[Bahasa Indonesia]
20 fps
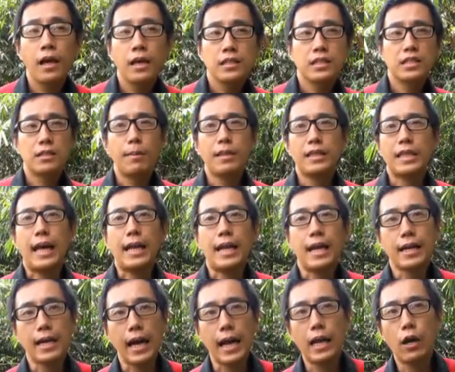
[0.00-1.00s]

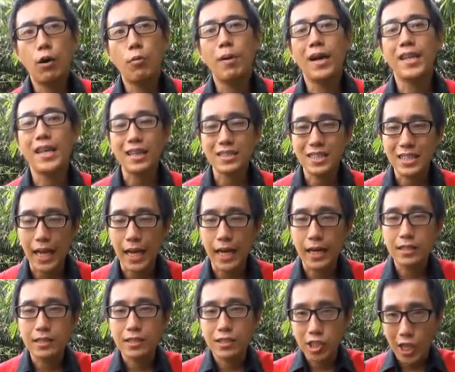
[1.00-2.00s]
Sementara kalau banyak
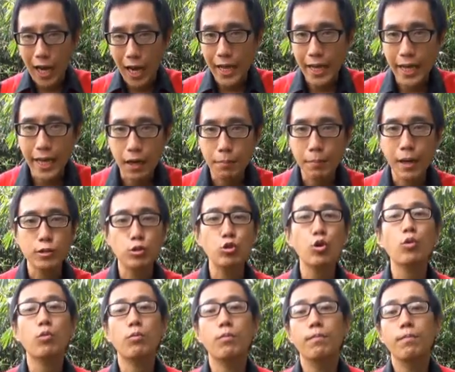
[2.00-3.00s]
sel cahaya yang
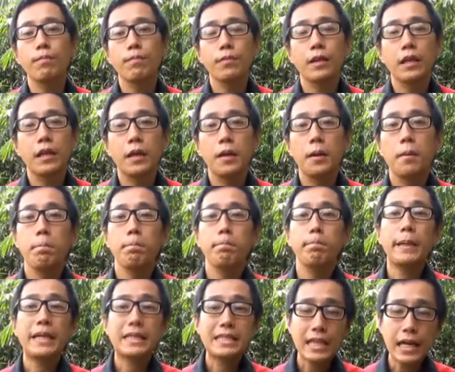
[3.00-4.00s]
masuk,
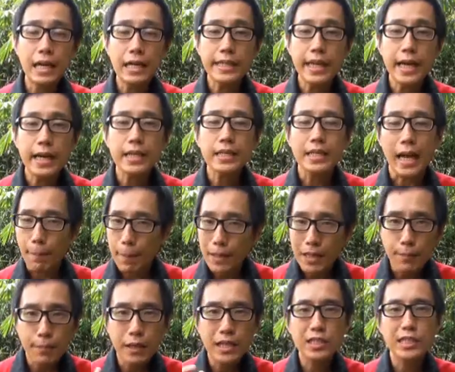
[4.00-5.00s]
pixelnya dapat
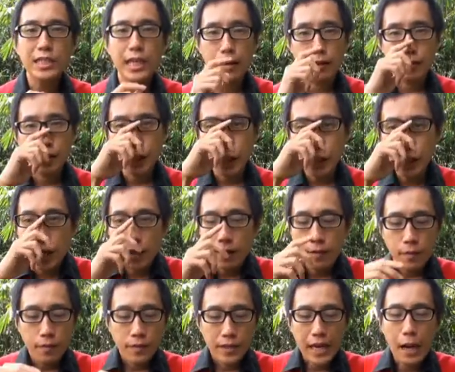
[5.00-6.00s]
lebih kecil. Jadi dia
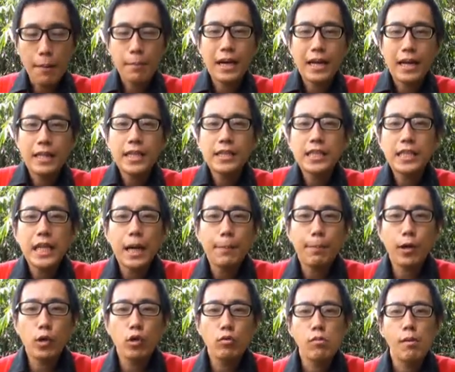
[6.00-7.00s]
kameranya tidak
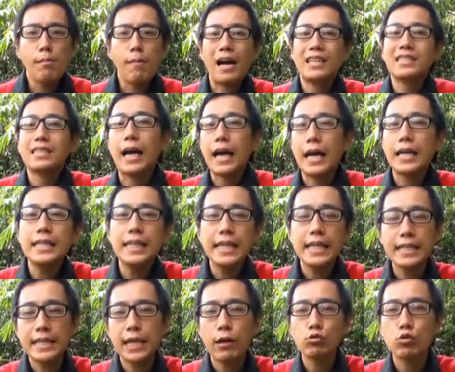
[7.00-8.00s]
perlu memaksakan
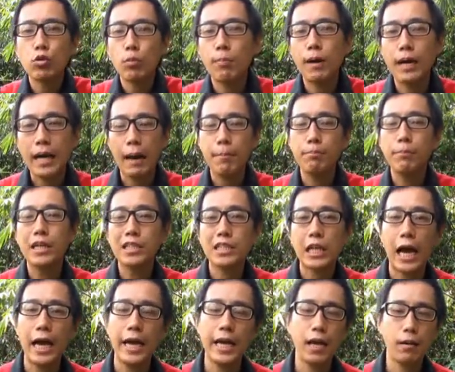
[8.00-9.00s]
dirinya untuk mengambil
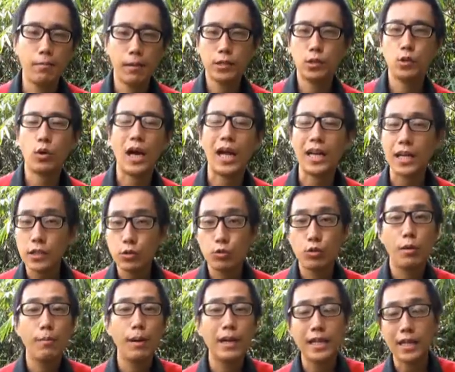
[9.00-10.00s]
cahaya yang masuk karena
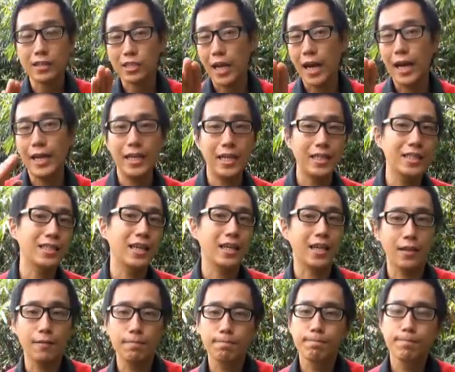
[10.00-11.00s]
sudah banyak cahaya di
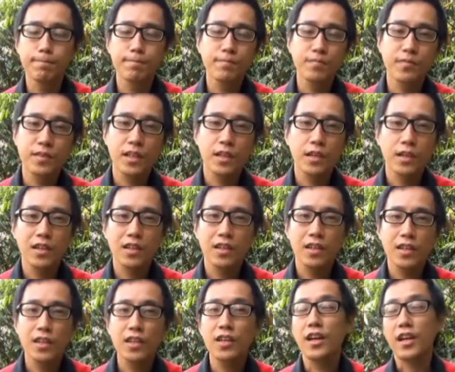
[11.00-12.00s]
sana.
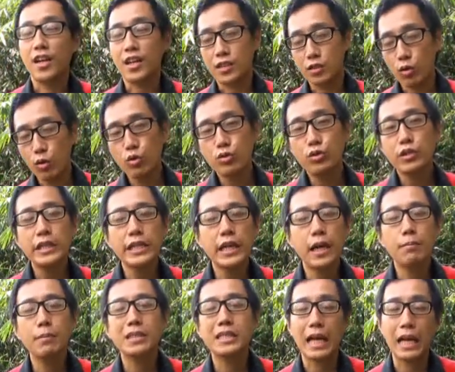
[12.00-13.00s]
Resolusinya
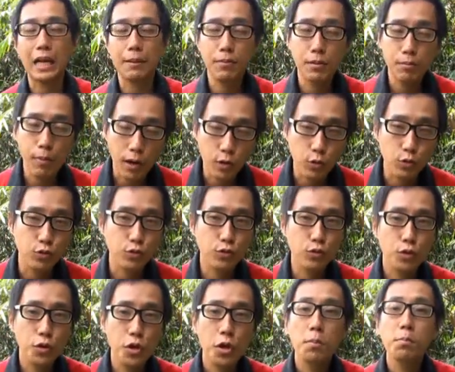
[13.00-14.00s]
bisa lebih bagus,
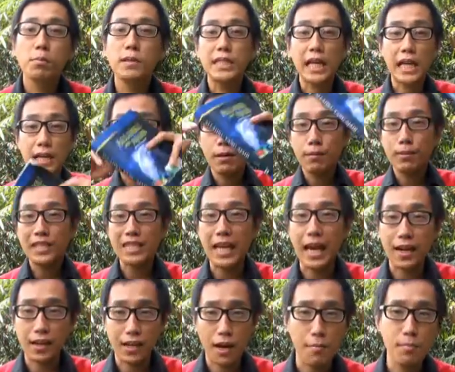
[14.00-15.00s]
bisa lebih
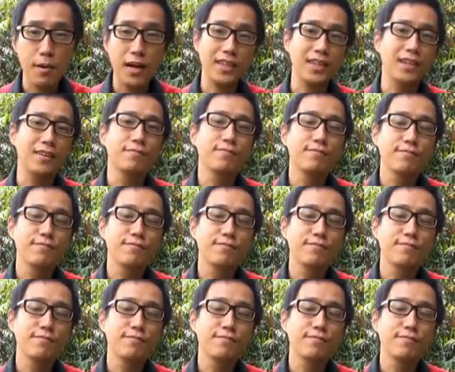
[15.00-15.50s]
besar gambarnya.